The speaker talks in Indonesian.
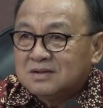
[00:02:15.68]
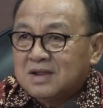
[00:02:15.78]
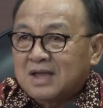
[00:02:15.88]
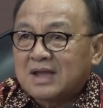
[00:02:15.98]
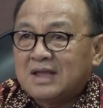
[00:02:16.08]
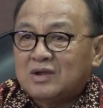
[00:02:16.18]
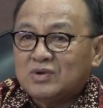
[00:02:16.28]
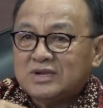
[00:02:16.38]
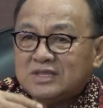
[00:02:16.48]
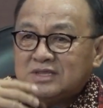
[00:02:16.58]
Nah
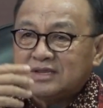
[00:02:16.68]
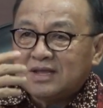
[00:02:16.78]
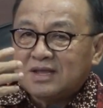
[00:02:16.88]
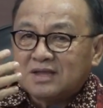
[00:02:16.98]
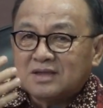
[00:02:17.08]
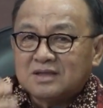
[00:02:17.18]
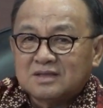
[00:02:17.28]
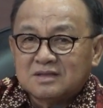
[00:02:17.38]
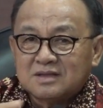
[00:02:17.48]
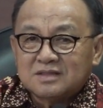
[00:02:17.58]
kalau ini tidak
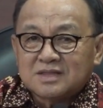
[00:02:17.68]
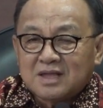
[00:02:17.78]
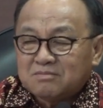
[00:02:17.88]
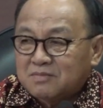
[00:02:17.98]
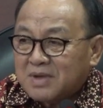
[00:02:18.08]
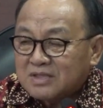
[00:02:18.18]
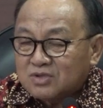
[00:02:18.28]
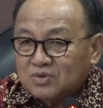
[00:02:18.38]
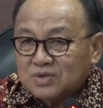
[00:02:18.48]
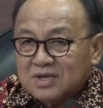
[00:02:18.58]
kita
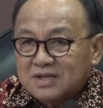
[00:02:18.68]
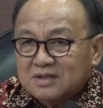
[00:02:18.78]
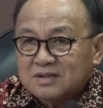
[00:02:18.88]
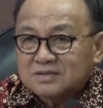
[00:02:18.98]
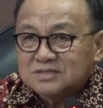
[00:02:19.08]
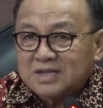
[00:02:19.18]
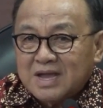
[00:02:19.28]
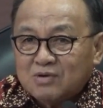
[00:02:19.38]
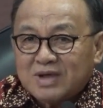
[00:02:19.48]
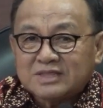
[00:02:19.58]
pacu ya,
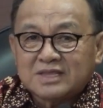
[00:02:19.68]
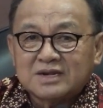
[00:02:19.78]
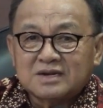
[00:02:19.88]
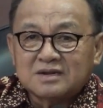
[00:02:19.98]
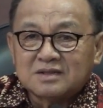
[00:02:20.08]
saya khawatir